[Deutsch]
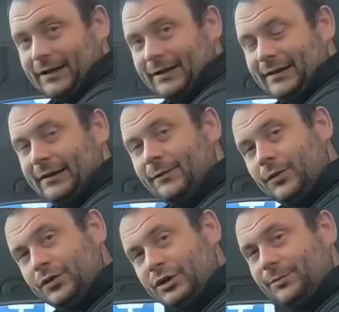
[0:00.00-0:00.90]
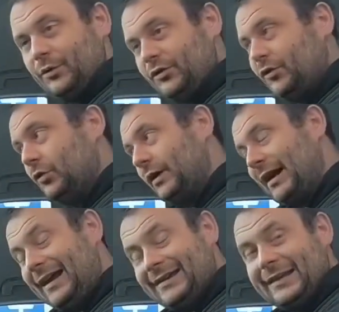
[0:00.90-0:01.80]
die gewünschte Position
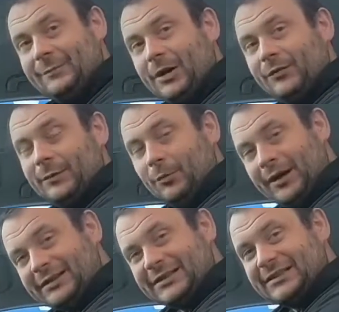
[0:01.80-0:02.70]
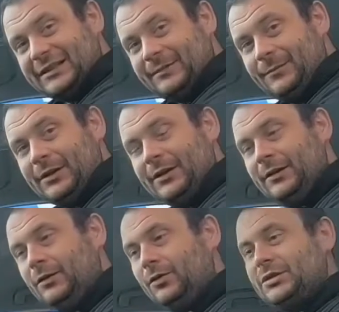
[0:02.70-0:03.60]
erreicht haben auf dem Rail-System,
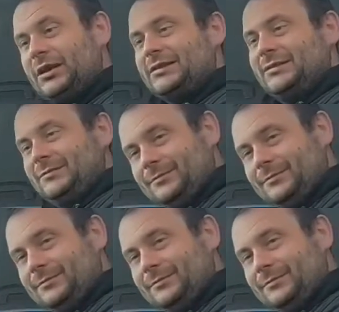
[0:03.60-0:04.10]
loslassen.